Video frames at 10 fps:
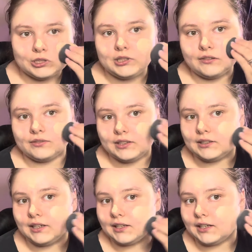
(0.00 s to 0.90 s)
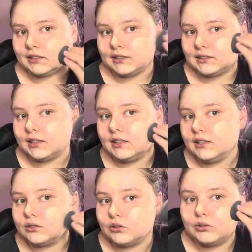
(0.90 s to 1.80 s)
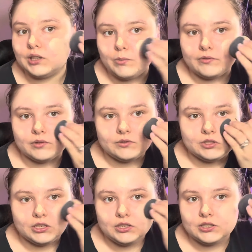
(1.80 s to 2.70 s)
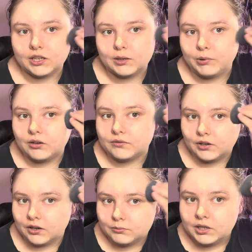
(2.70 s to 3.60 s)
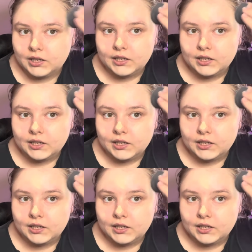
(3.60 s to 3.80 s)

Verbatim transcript: te, w tych nagraniach takich, to na pewno widzieliście jak pakowałam